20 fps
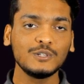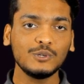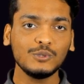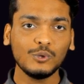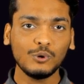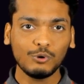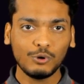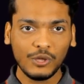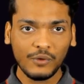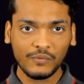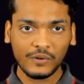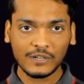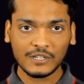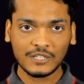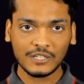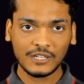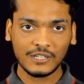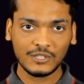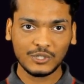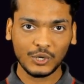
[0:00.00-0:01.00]
सो so, दोनों ही
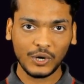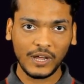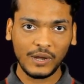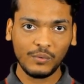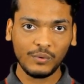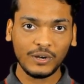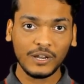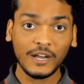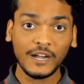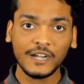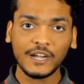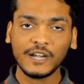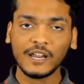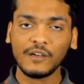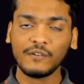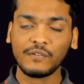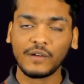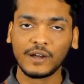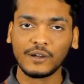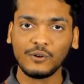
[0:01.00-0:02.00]
फंक्शन जो है वो रिलेटेड
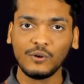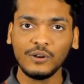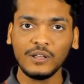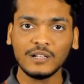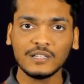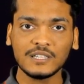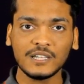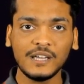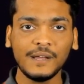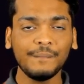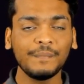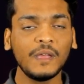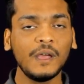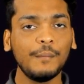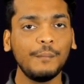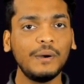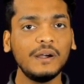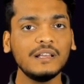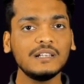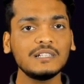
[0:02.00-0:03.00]
है फैक्टोरियल से
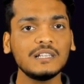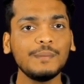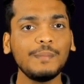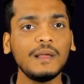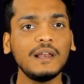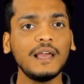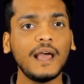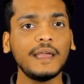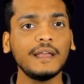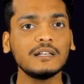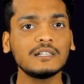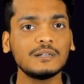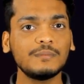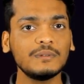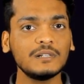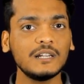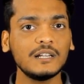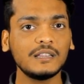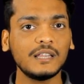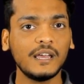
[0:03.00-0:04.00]
पर इसके पहले आइए
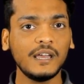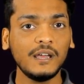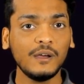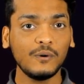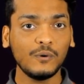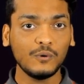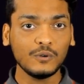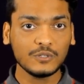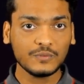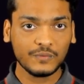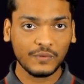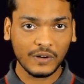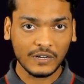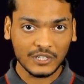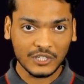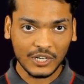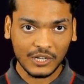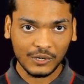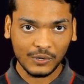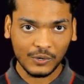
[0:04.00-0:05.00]
समझ लेते हैं उस
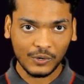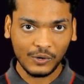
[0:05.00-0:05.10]
फंक्शन